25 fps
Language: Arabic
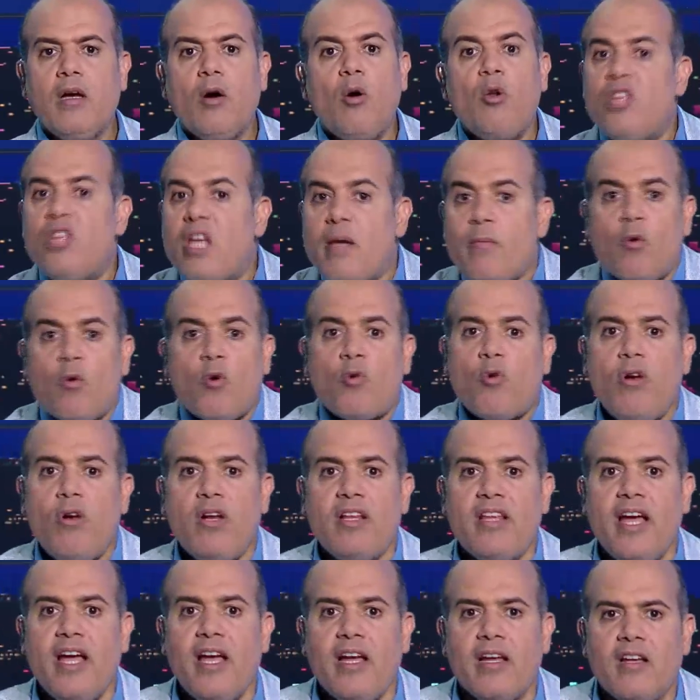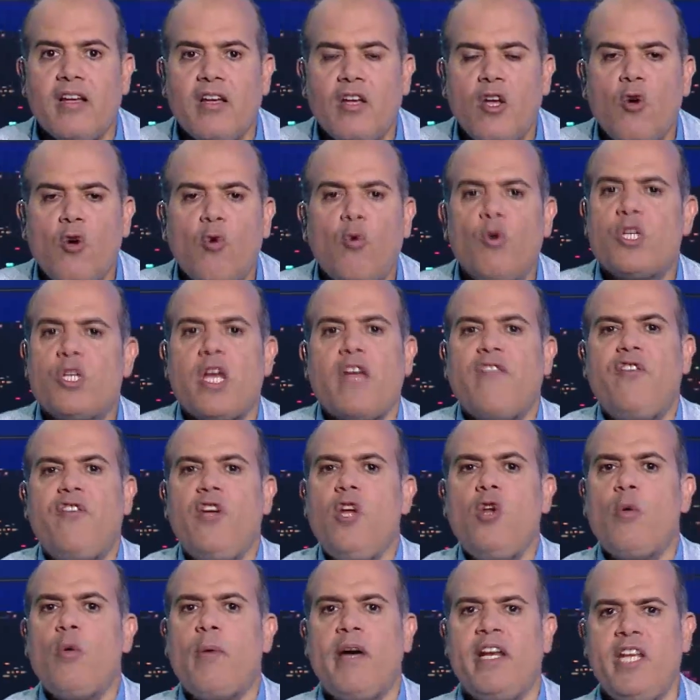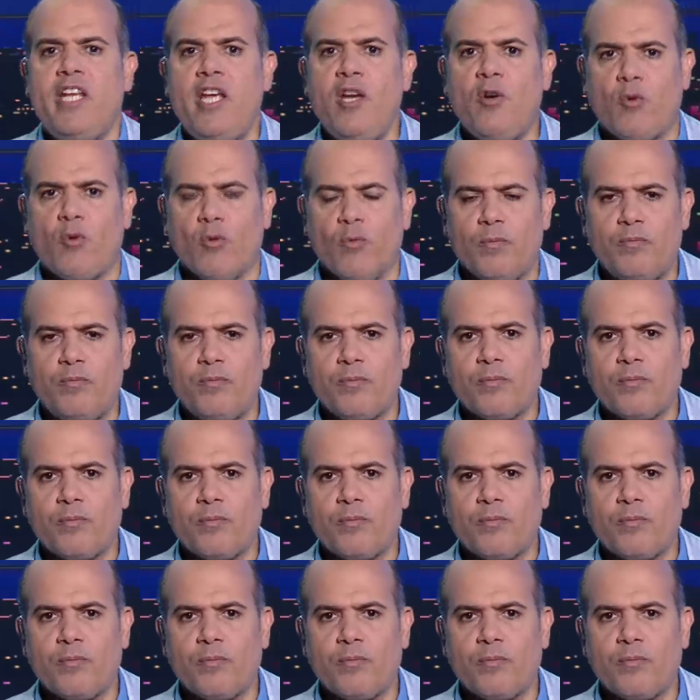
قدامكم كل ده وشايفينه بنيكم